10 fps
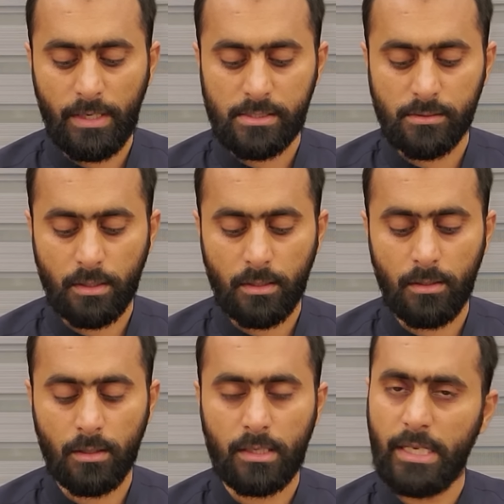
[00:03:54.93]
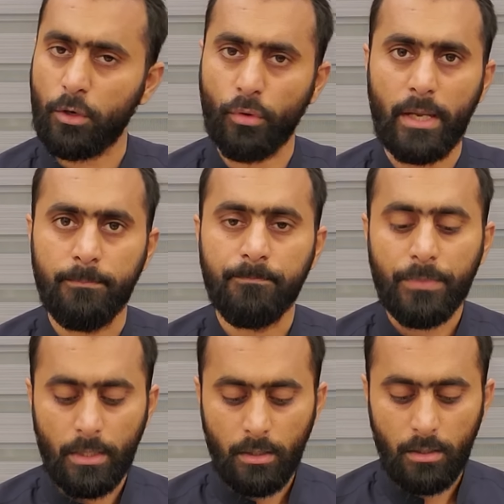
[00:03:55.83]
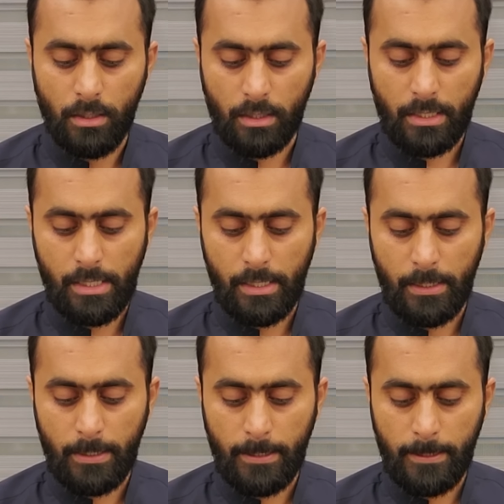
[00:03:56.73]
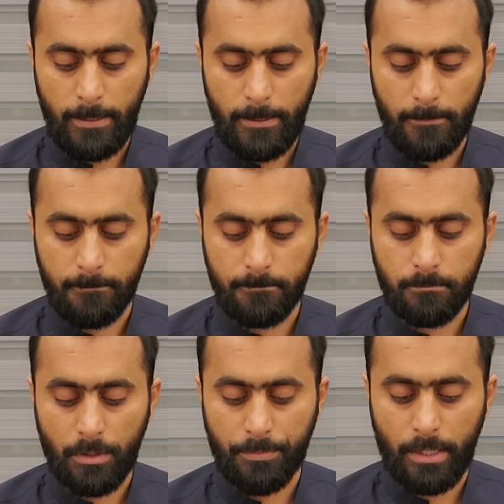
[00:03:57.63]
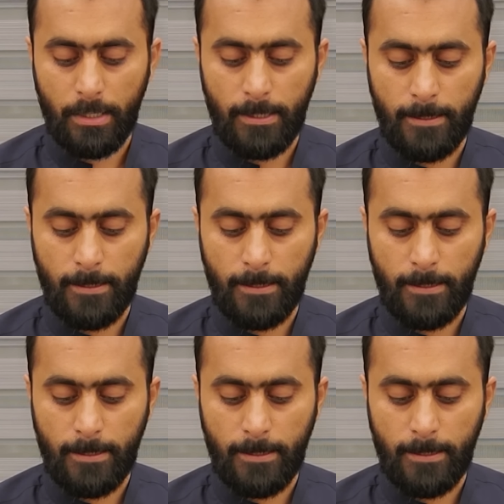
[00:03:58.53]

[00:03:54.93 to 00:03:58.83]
बाज क्लियर हो गया कि अपना